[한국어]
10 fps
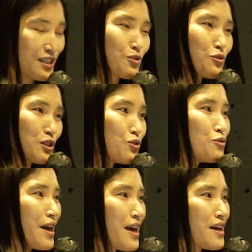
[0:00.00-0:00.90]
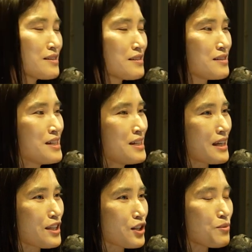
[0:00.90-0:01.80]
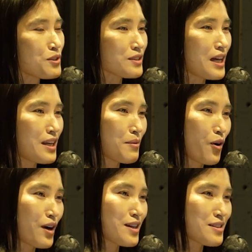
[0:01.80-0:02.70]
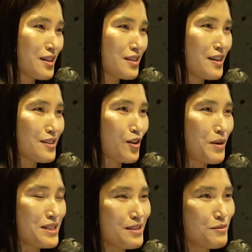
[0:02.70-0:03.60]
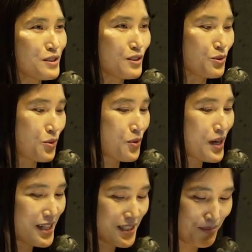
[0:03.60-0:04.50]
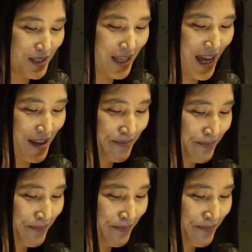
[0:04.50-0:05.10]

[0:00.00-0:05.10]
그리고 이후에 그 산학협력 사례 몇 가지에 대해서 말씀을 드리도록 하겠습니다.